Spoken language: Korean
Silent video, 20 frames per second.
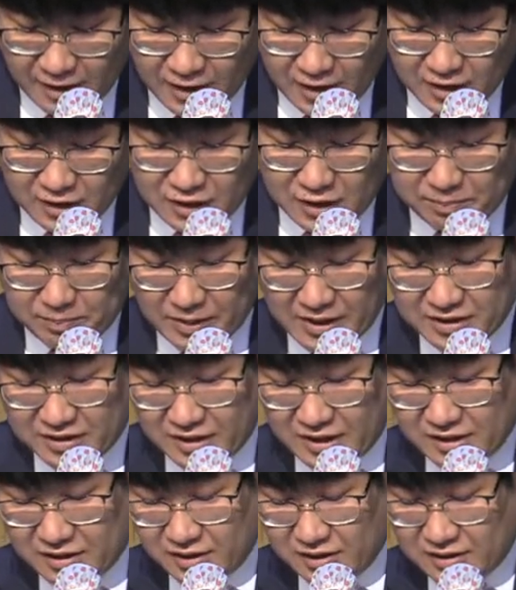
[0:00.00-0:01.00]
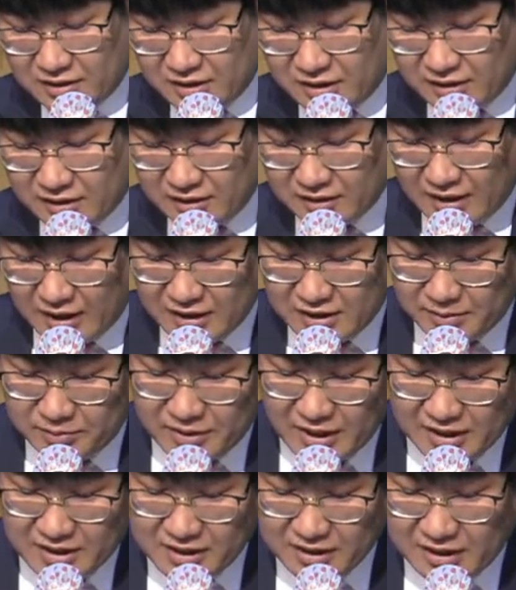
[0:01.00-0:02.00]
18절에서
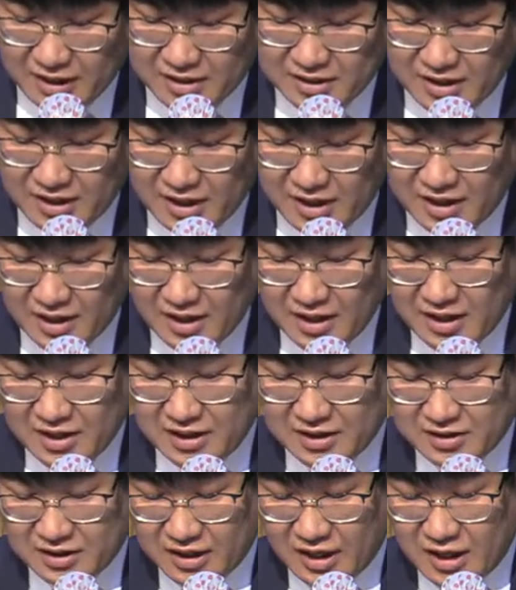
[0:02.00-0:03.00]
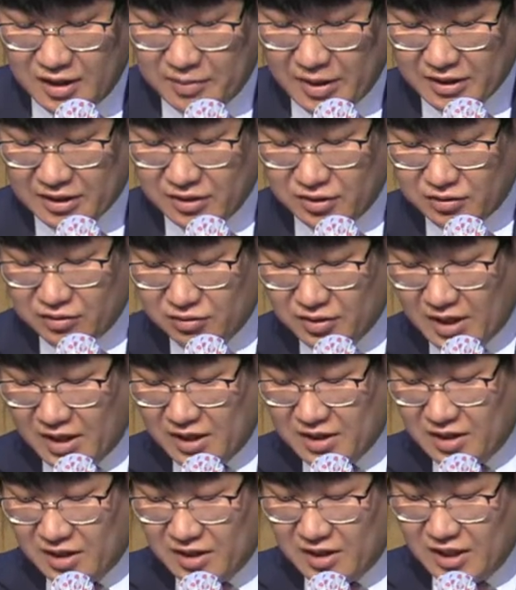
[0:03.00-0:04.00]
44절까지의 이스라엘 백성 중에
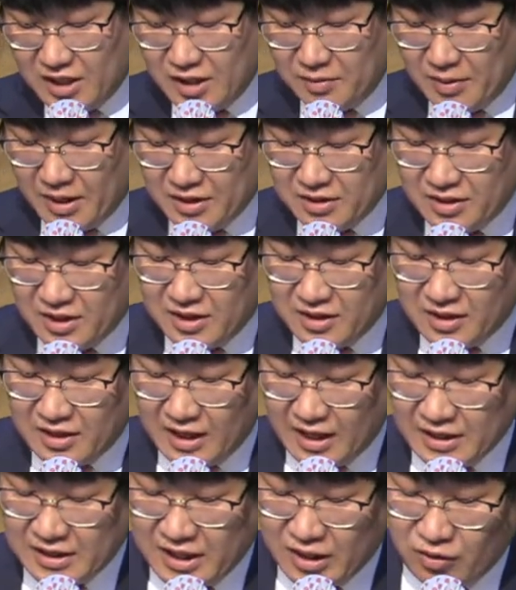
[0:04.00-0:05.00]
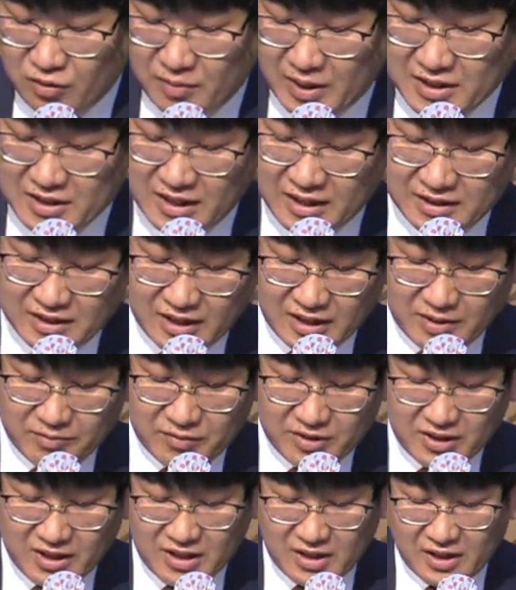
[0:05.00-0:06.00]
이방 여인을 아내로 맞이한
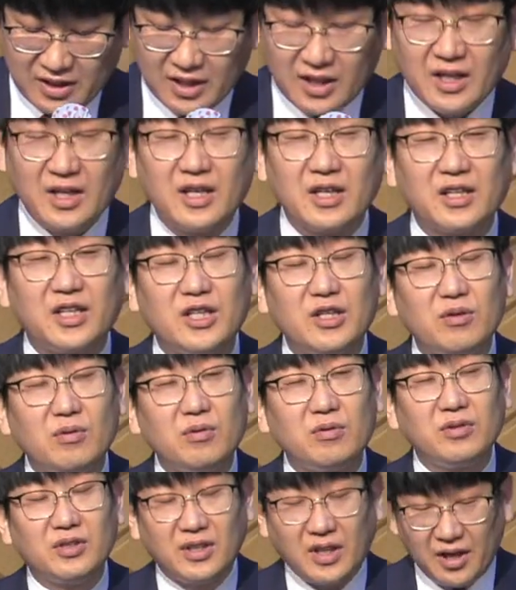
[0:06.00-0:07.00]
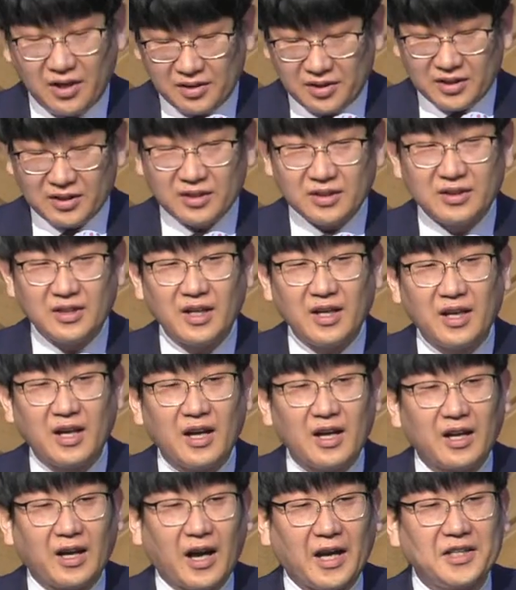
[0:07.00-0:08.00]
사람들이 기록되어 있는데
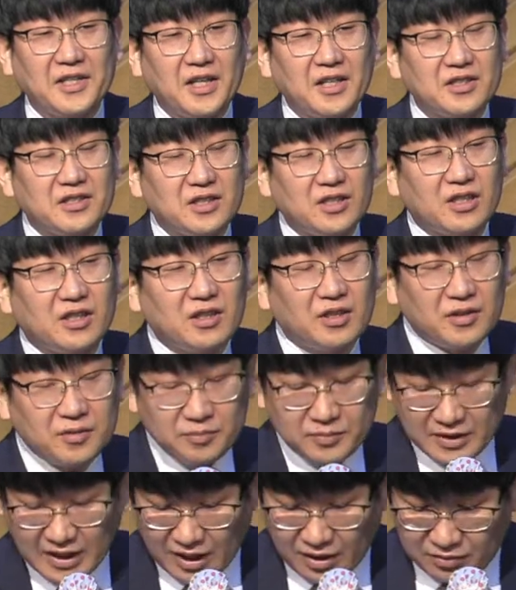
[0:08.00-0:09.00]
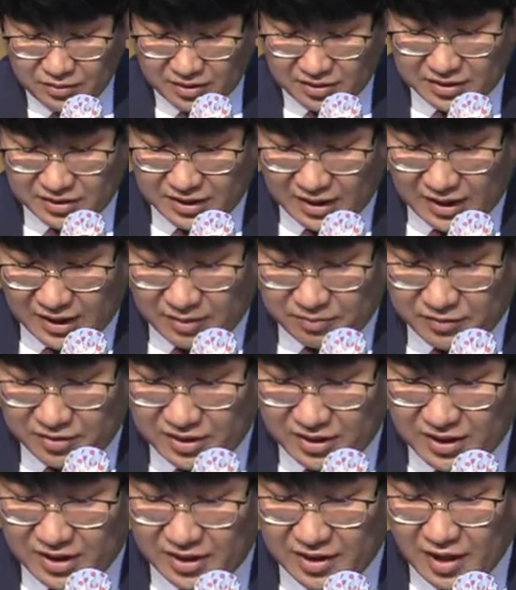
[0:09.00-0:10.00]
가장 처음 나오는
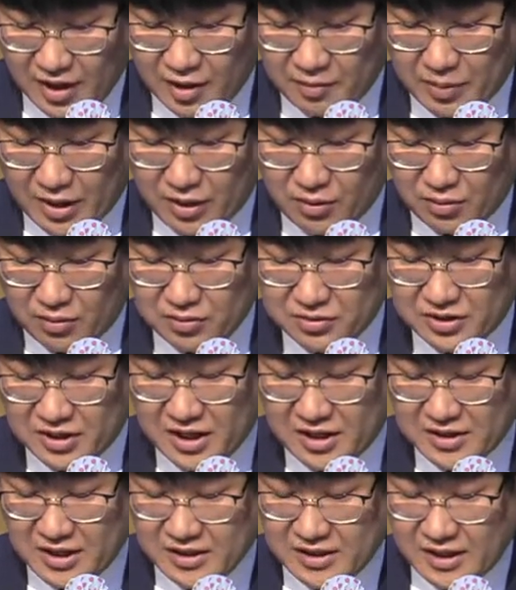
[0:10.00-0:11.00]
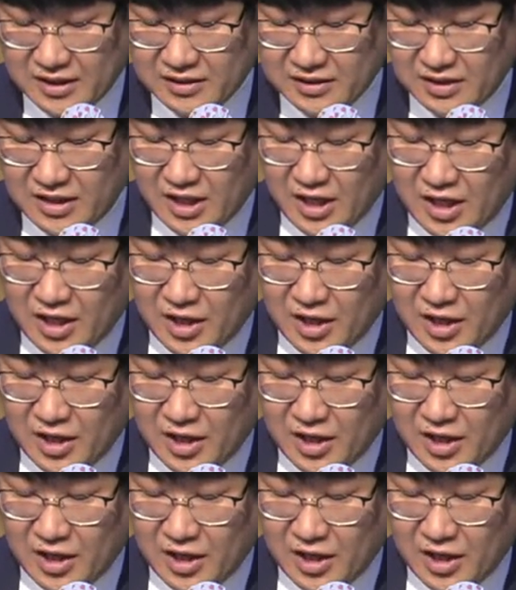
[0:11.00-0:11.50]
사람들이 바로 제사장들의